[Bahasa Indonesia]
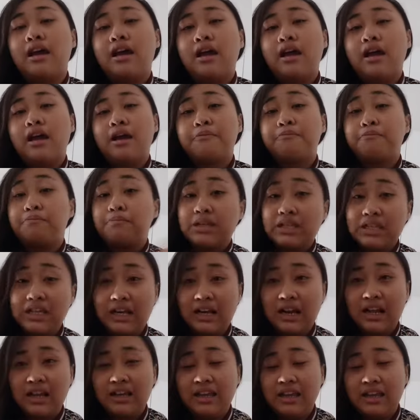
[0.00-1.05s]
pencet
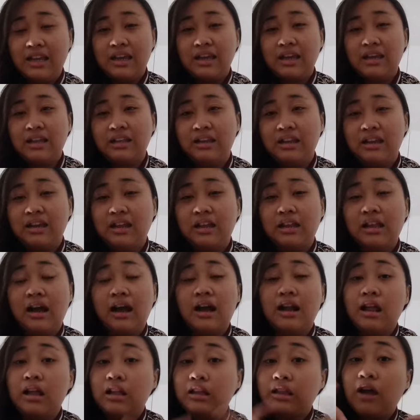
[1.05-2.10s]
lagi jadi nanti kalian tahu
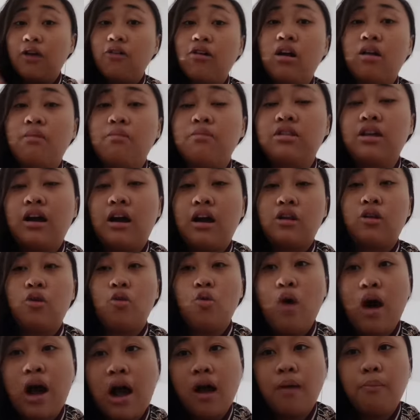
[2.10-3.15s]
kalau misalkan gue
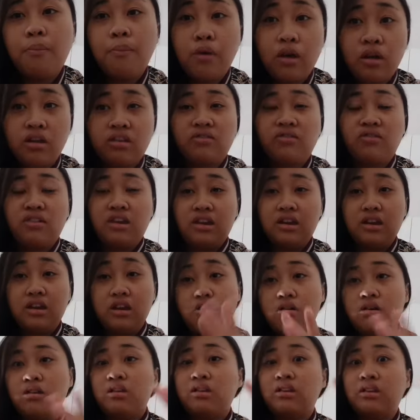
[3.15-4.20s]
upload video
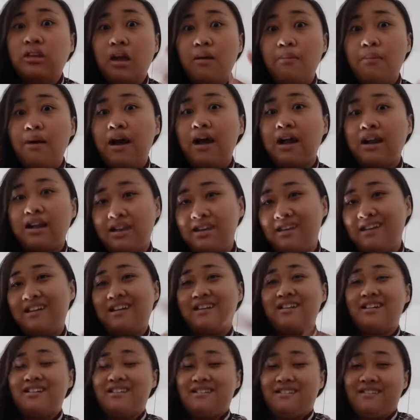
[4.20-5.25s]
setiap harinya
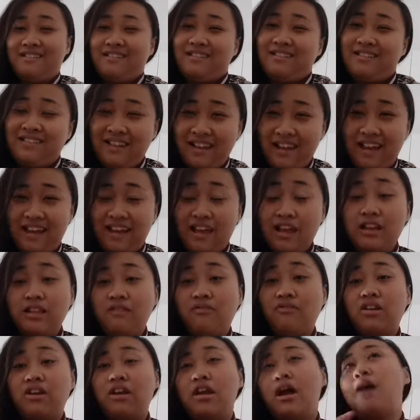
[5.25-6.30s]
nah eh
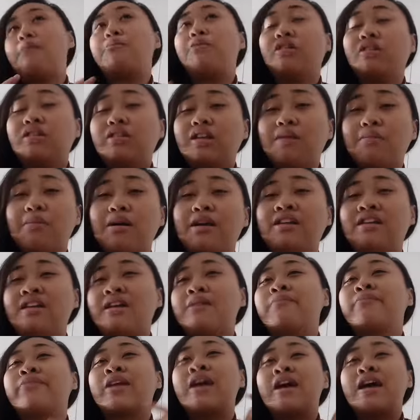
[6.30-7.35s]
upload setiap harinya
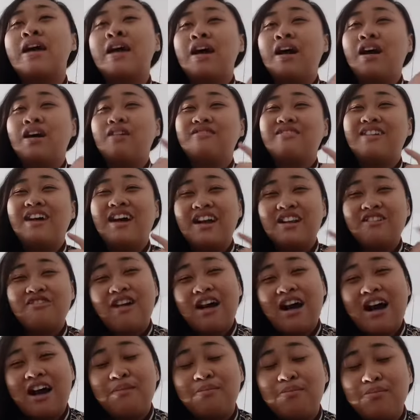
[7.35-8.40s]
kalau misalkan gue
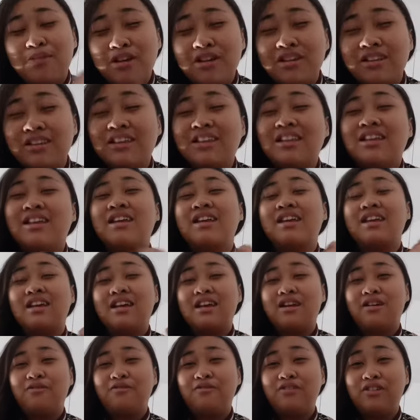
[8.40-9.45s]
upload
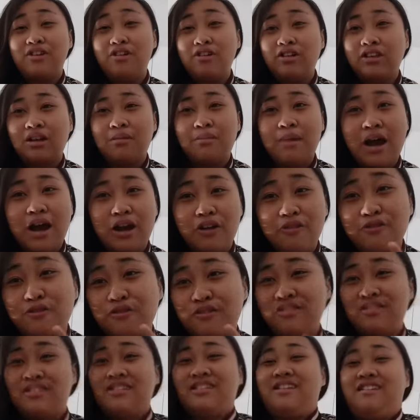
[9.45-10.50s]
video terbaru
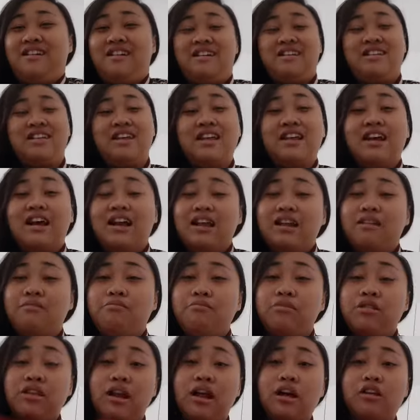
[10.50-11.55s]
nah jadi kalian bisa
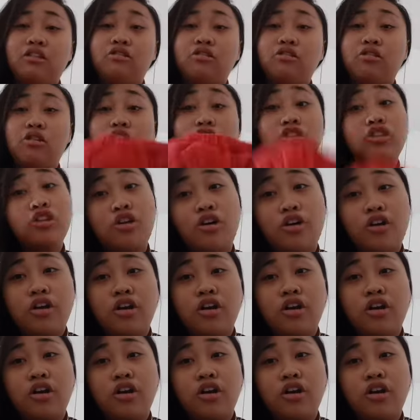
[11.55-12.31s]
langsung nonton